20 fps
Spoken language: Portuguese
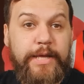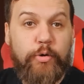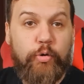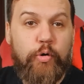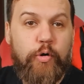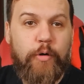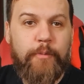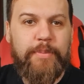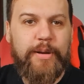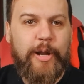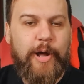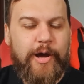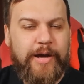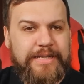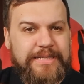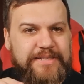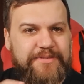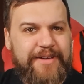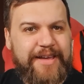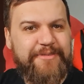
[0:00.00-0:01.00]
E o
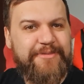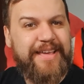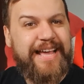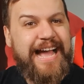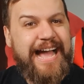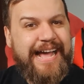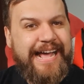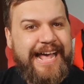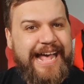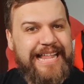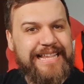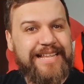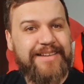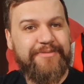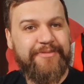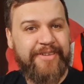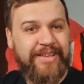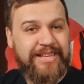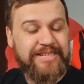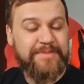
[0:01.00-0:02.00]
Roblox vai ficar
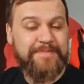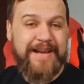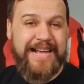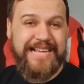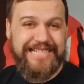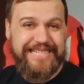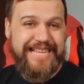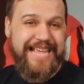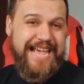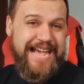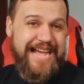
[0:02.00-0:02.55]
cada vez mais